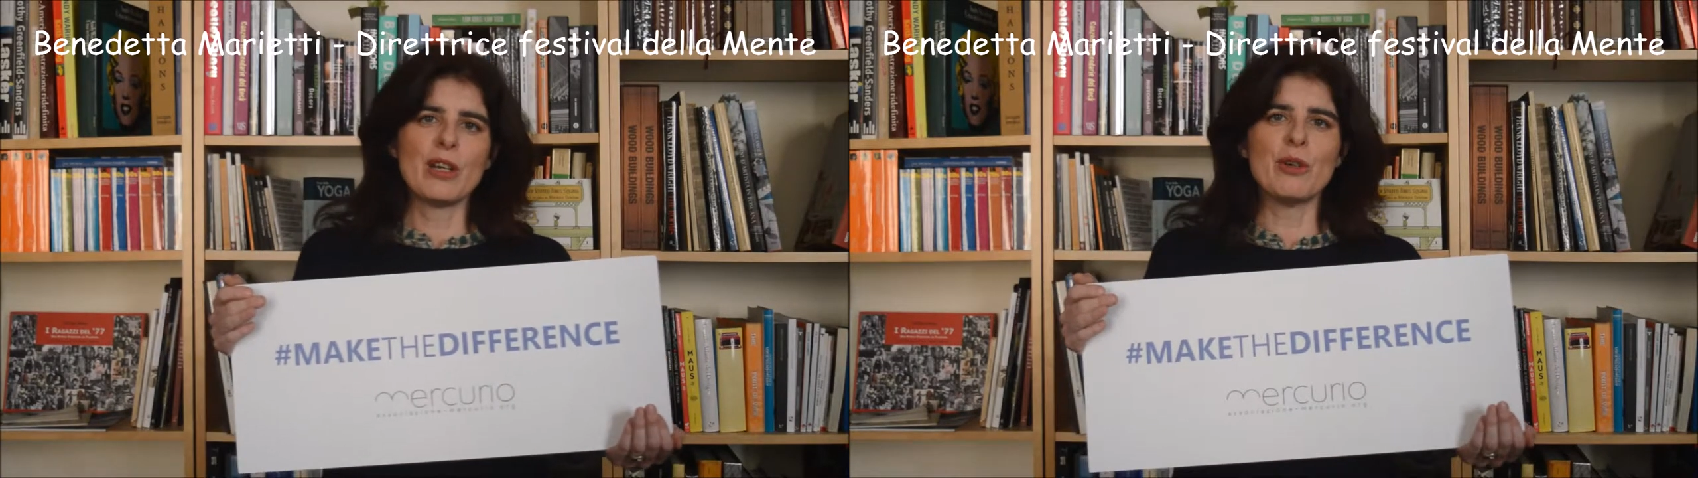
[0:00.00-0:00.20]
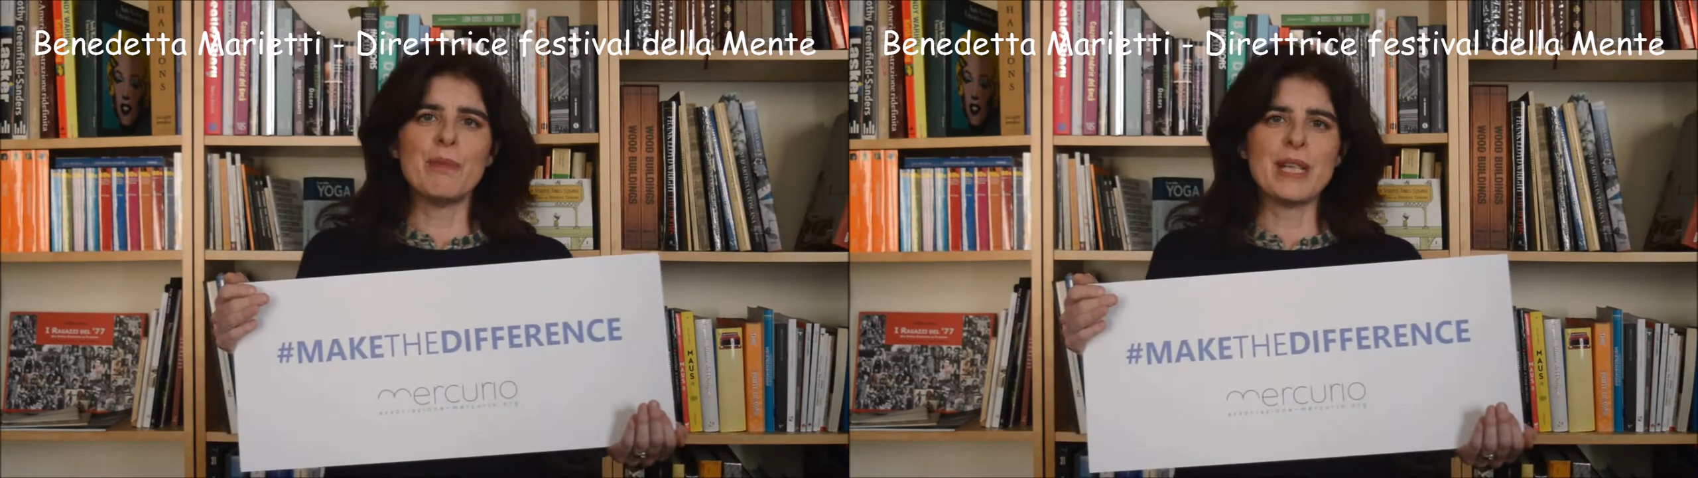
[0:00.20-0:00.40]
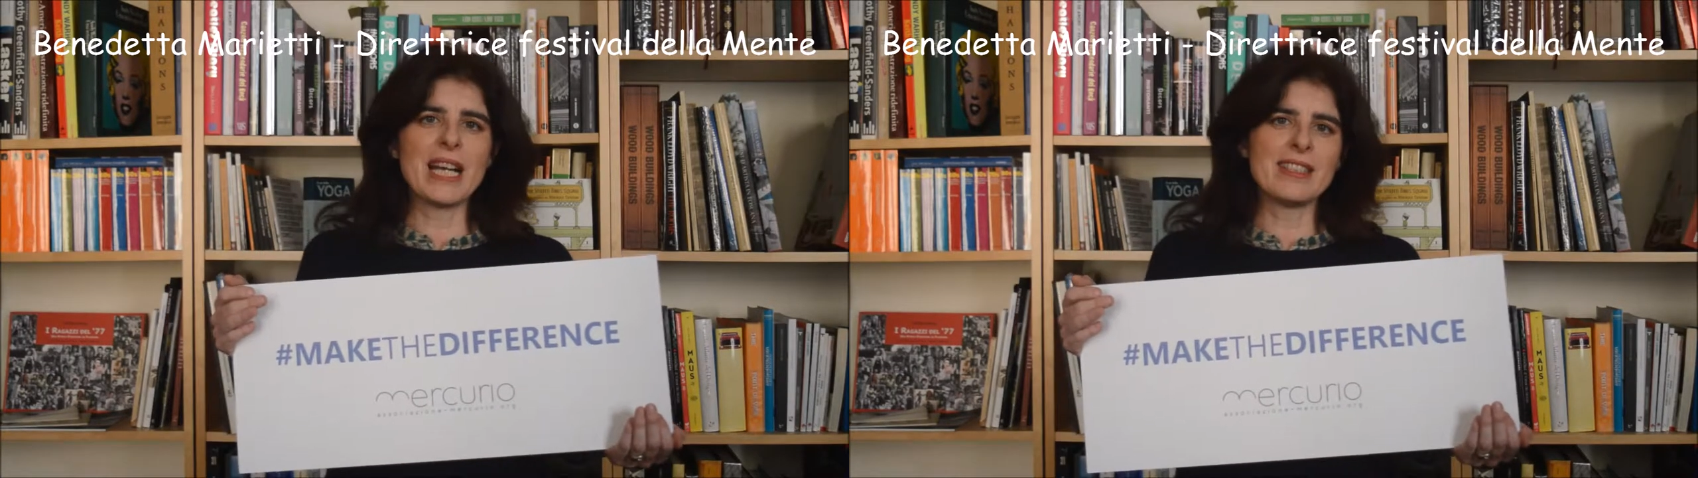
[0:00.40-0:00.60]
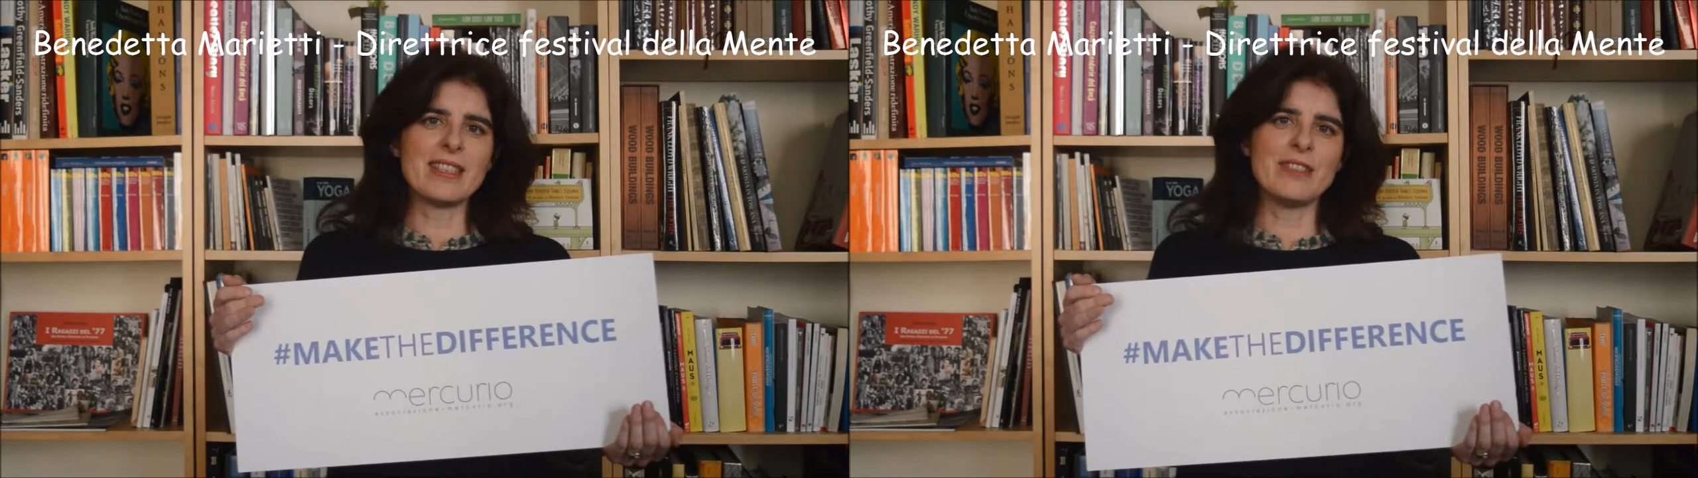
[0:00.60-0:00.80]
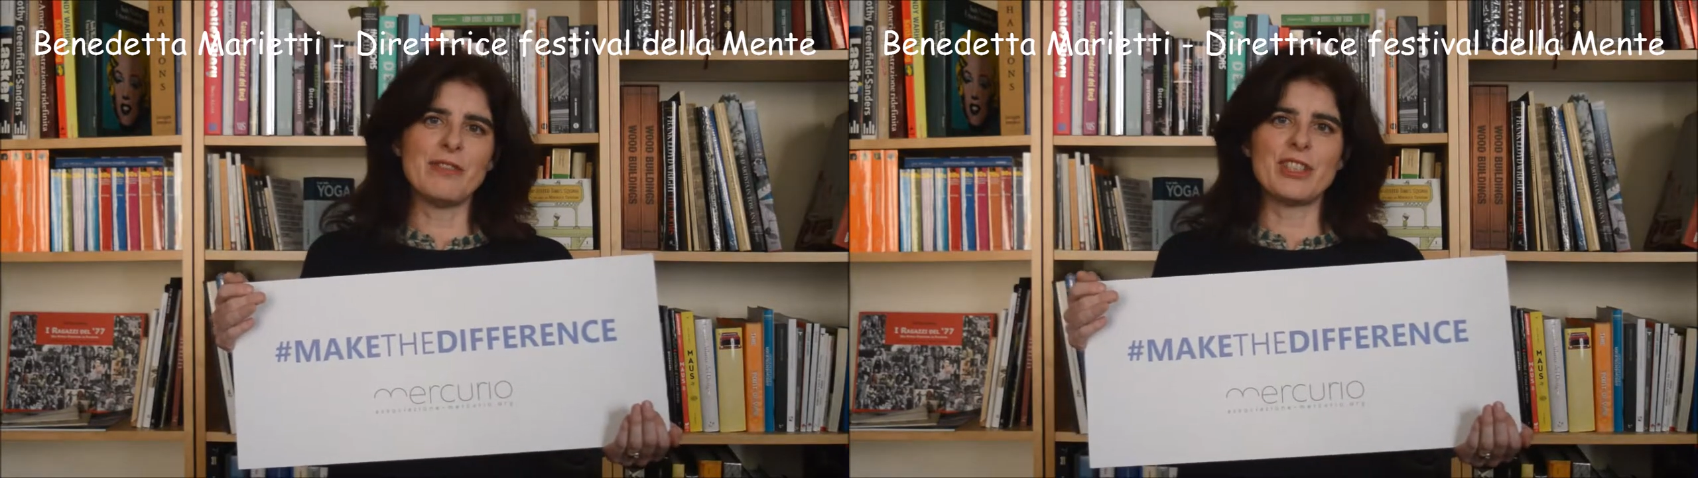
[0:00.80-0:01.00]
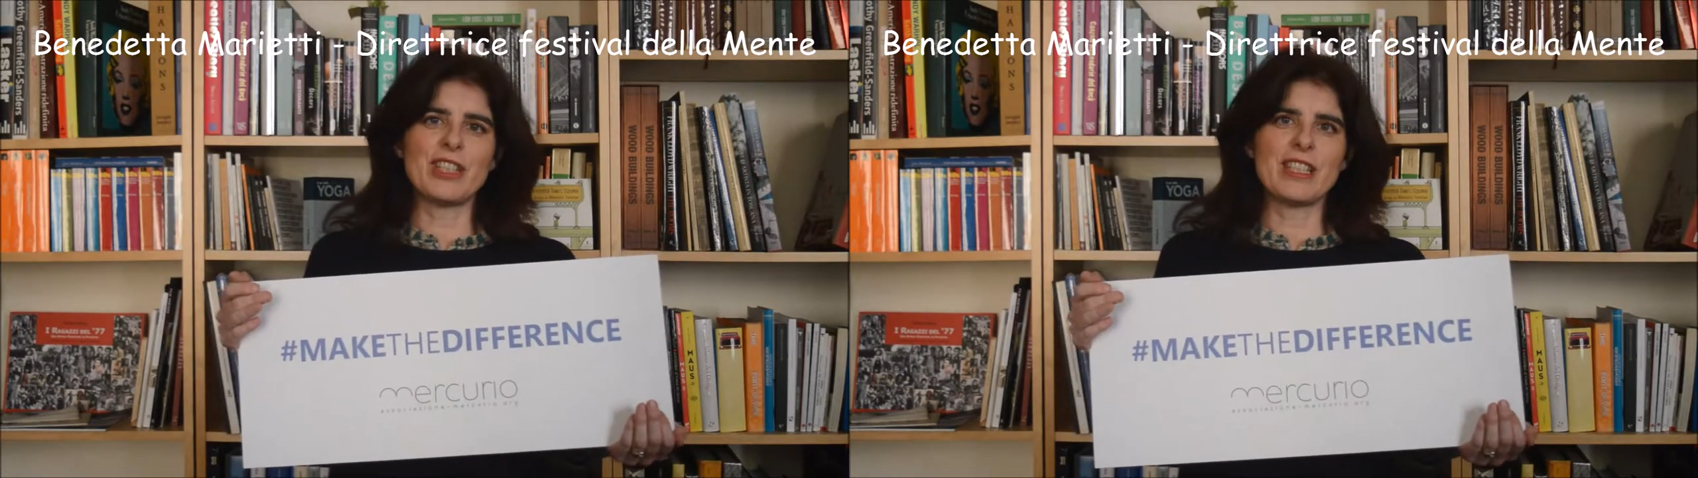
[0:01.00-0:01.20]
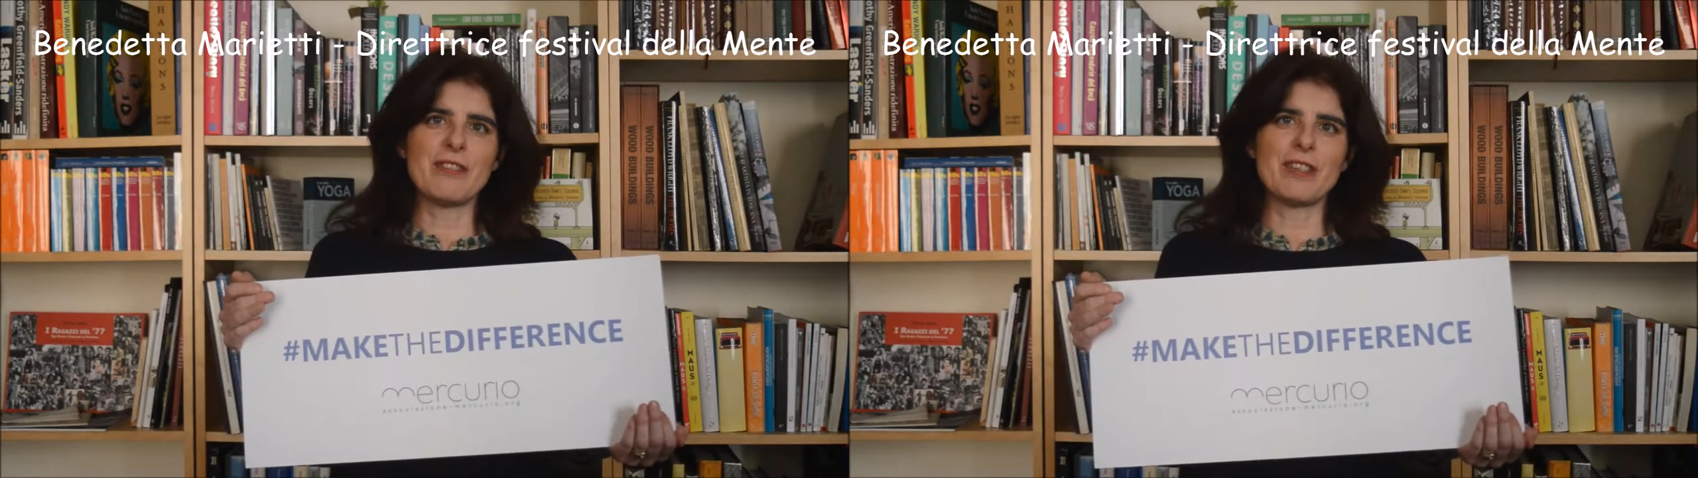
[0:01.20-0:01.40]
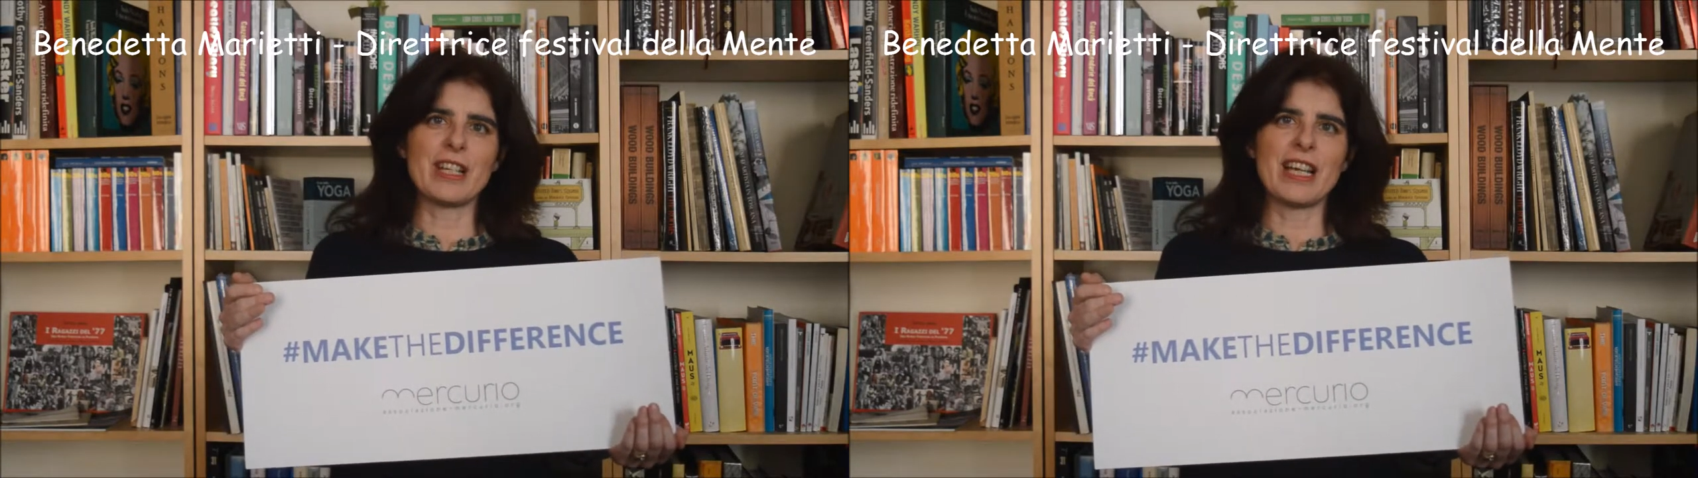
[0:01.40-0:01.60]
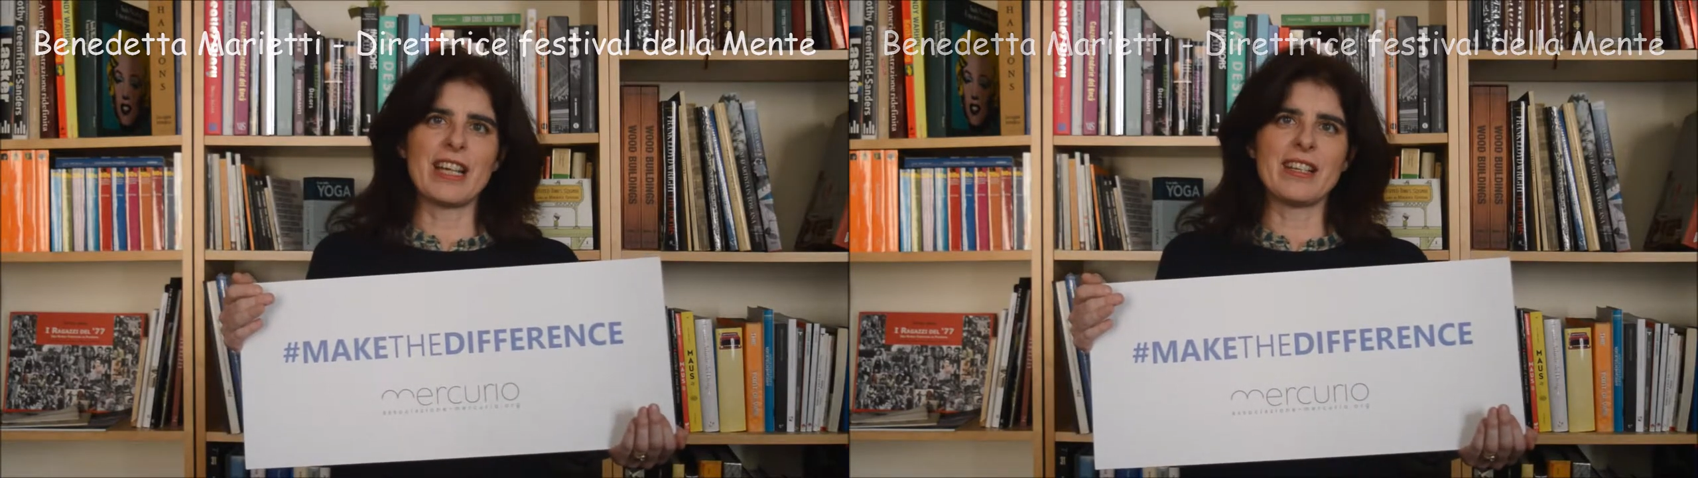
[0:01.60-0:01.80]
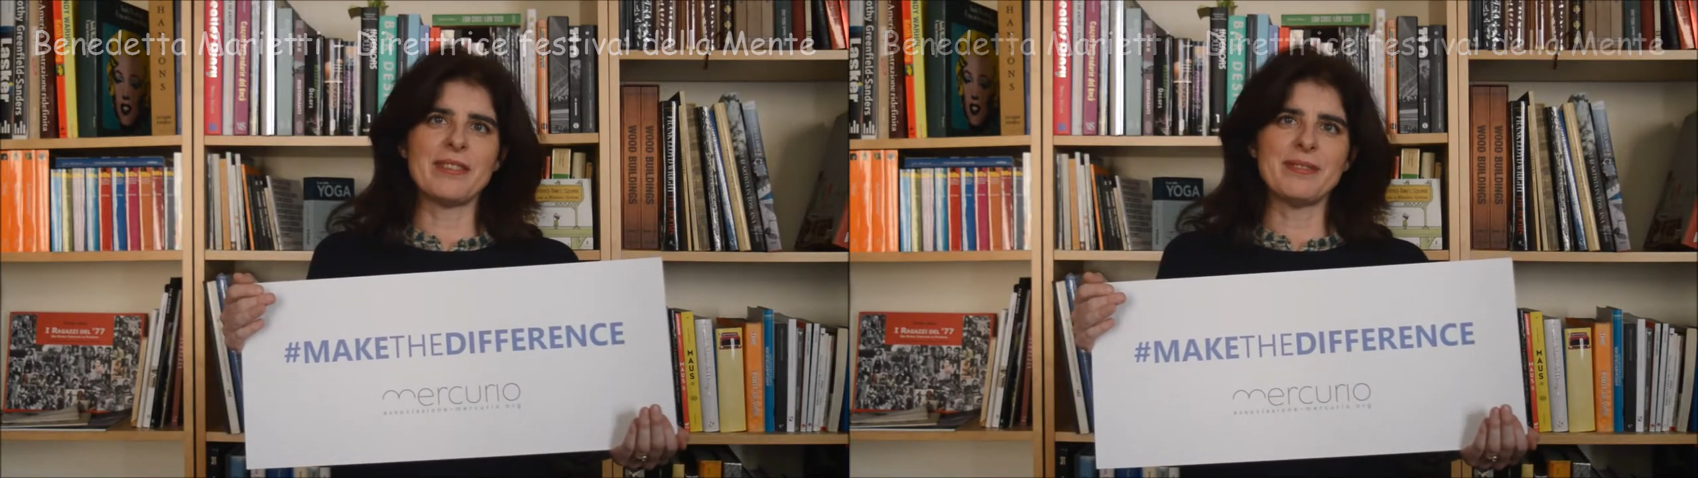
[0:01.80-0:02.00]
complicata e difficile da
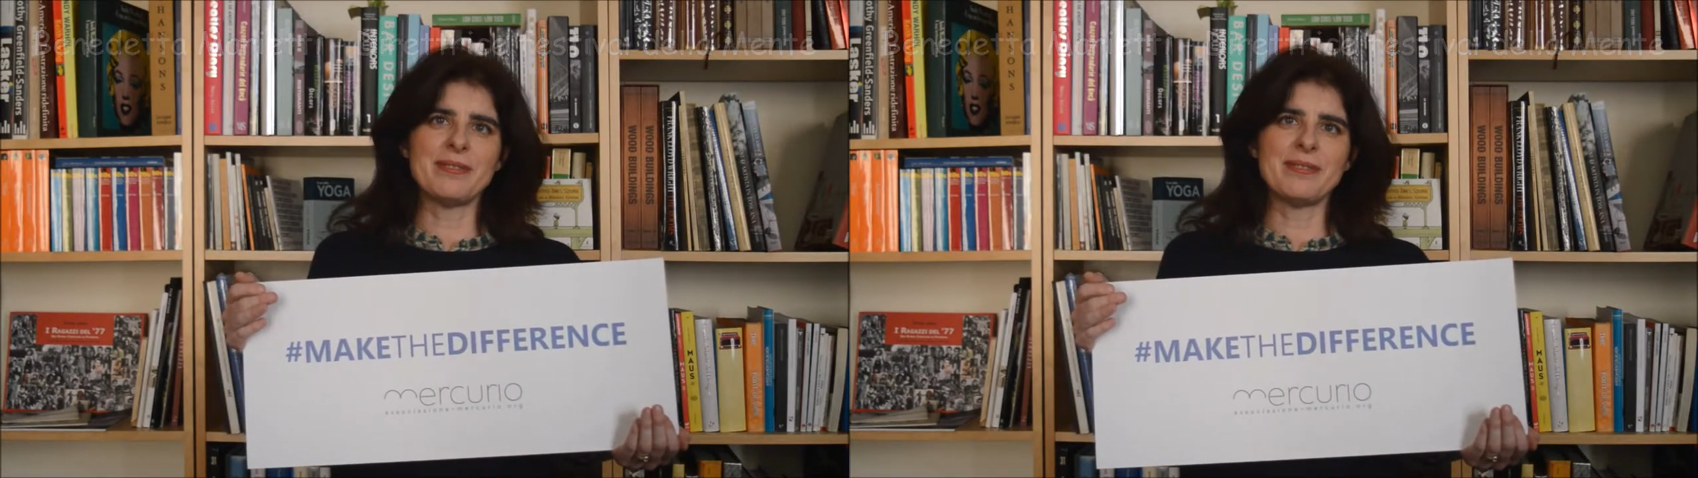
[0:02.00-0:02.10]
afferrare.